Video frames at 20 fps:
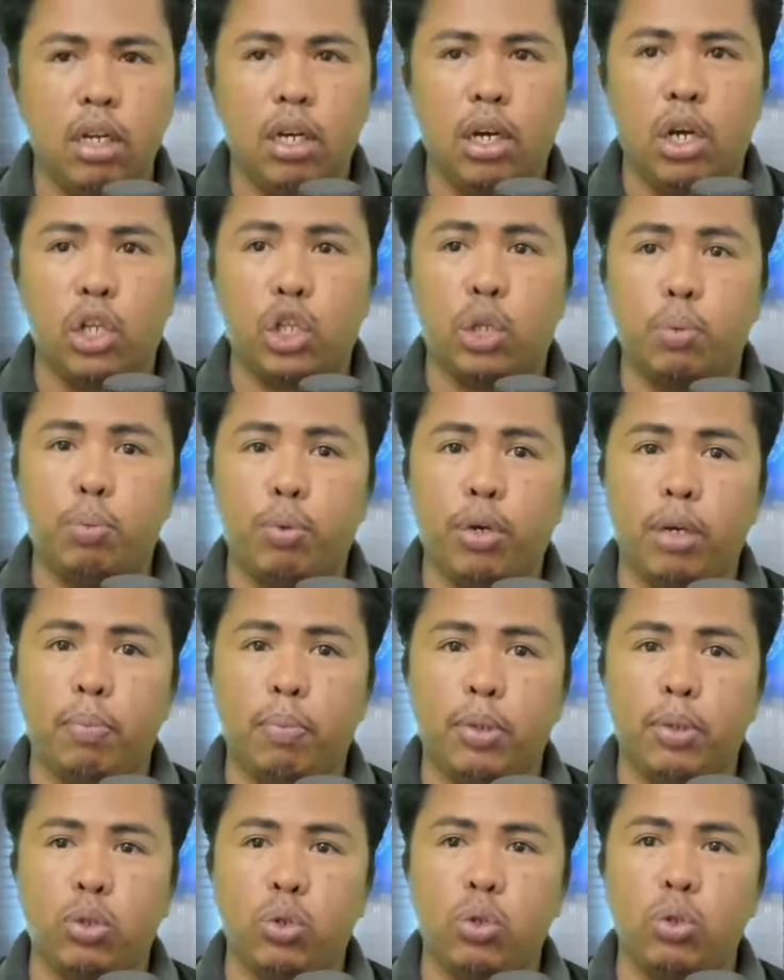Ito po ay
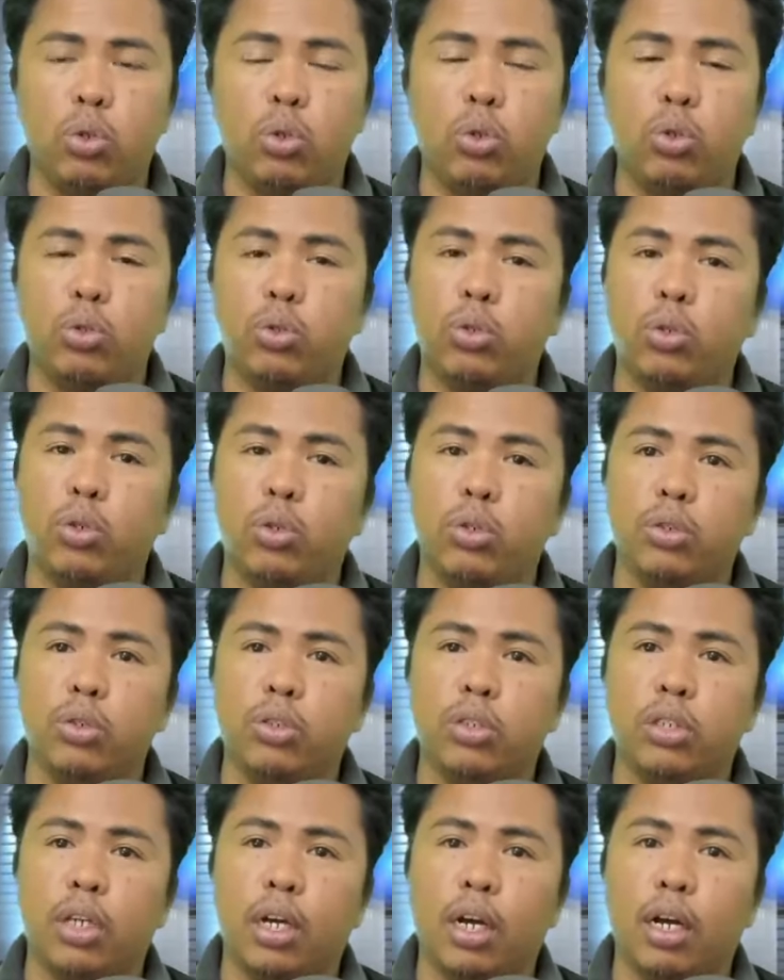patungkol doon
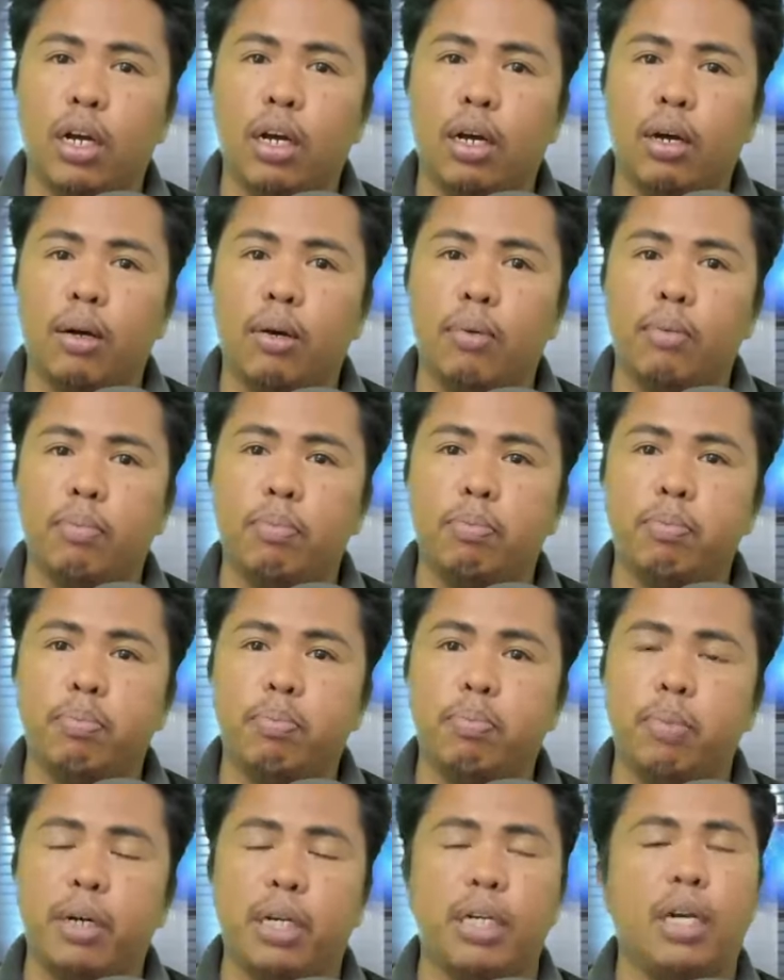sa
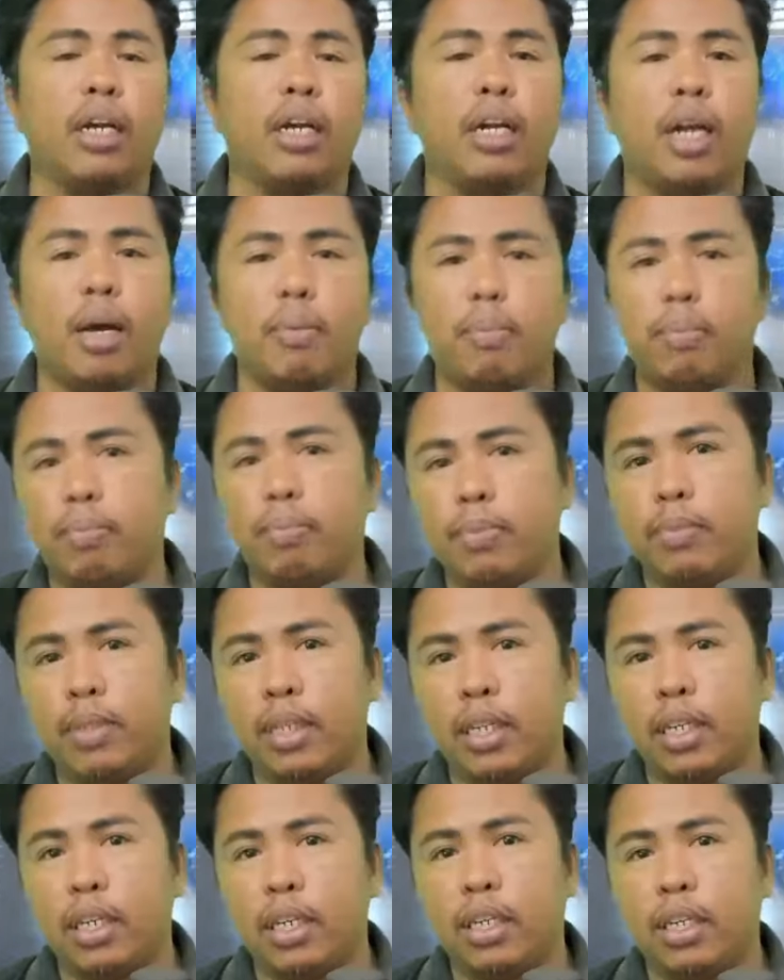pagharap
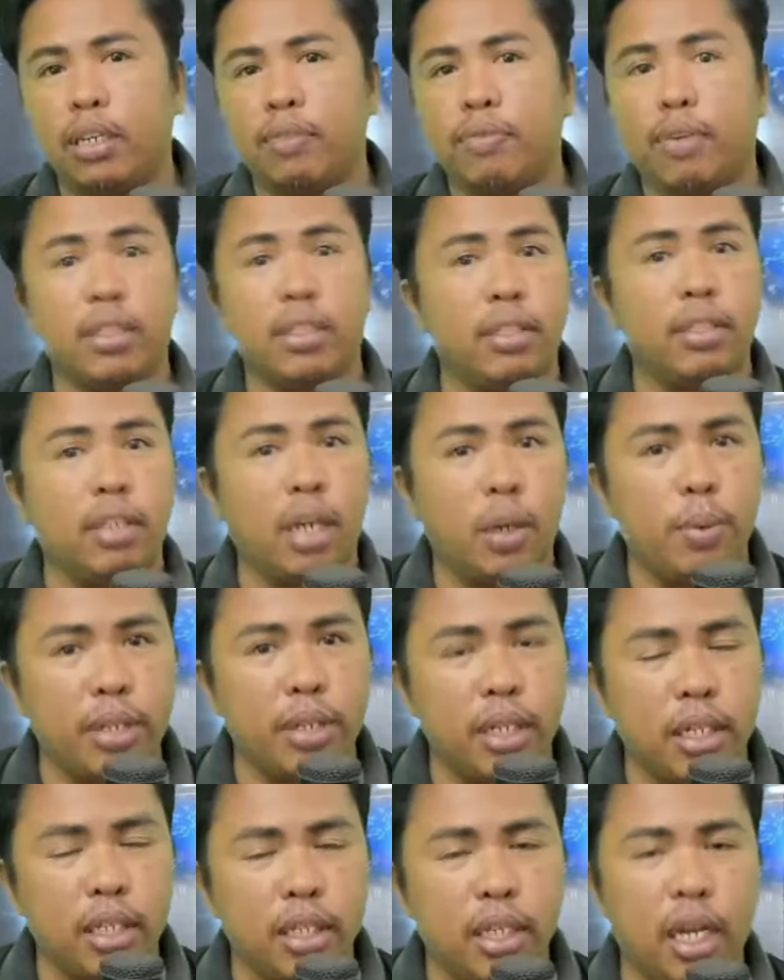ni Father
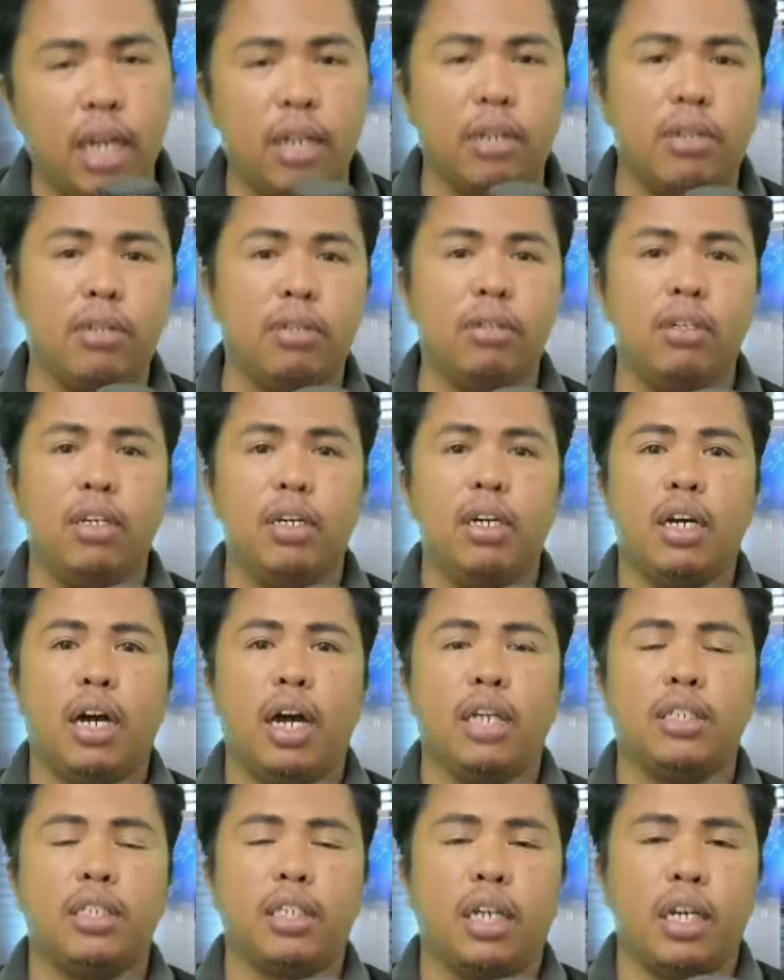Darwin Gitgano
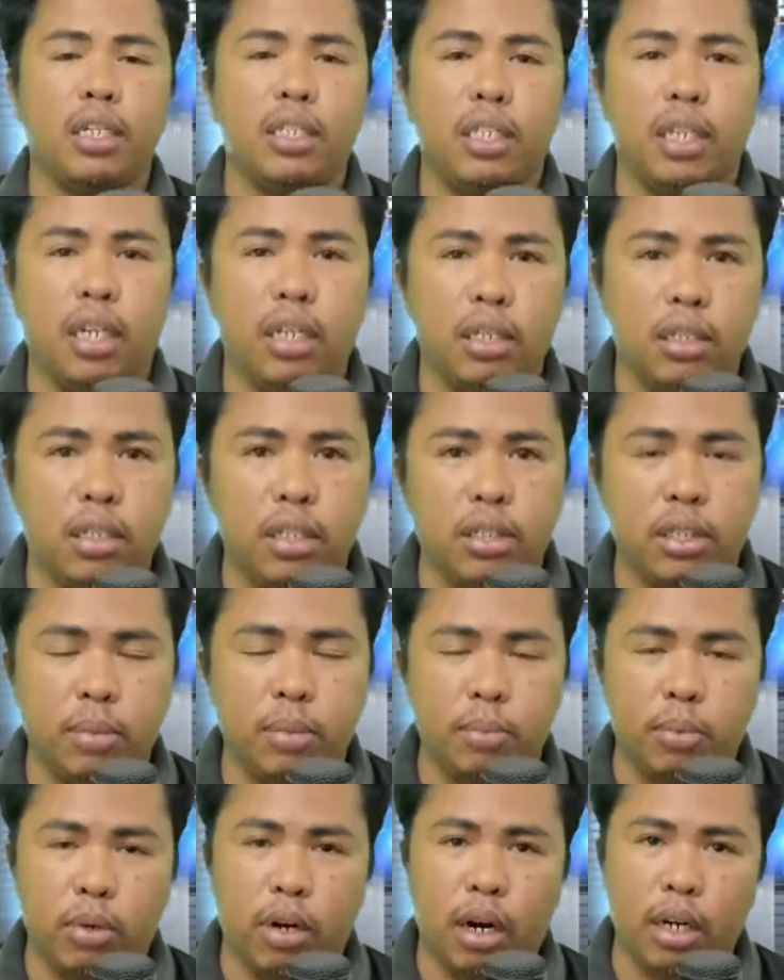at saka ni, ni
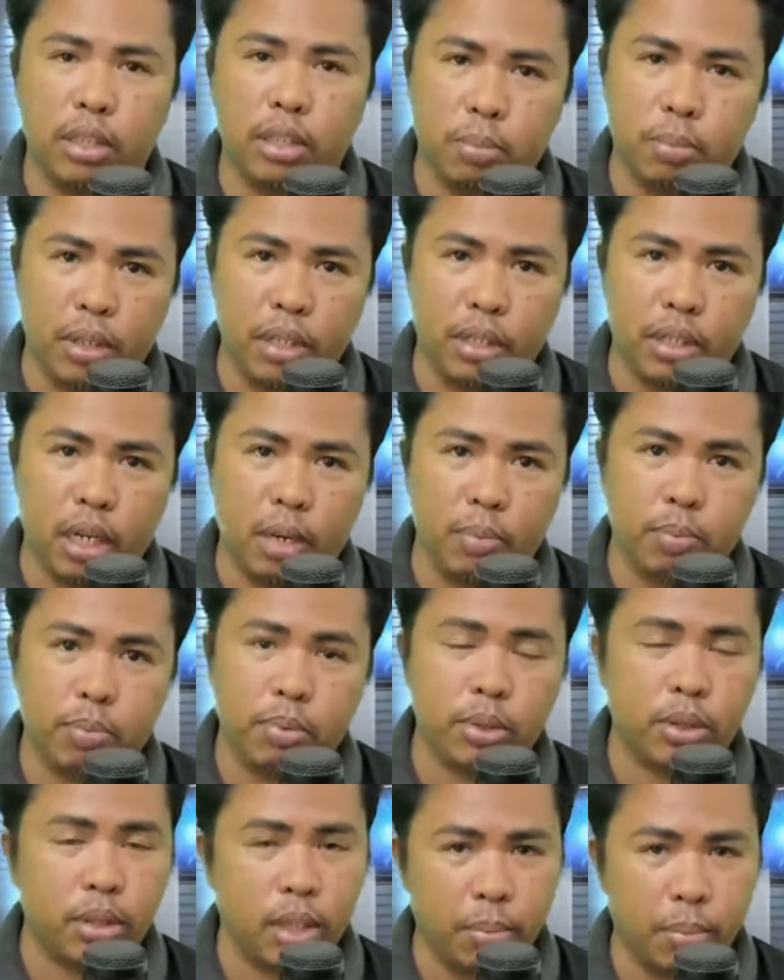Cebu Archbishop
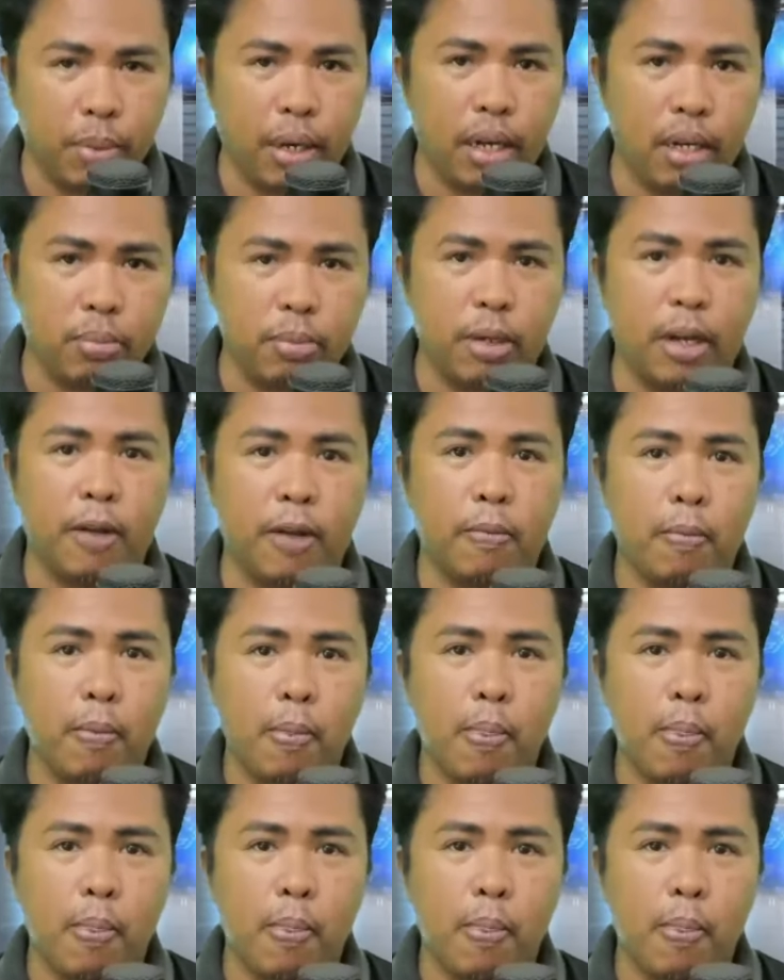Jose Palma.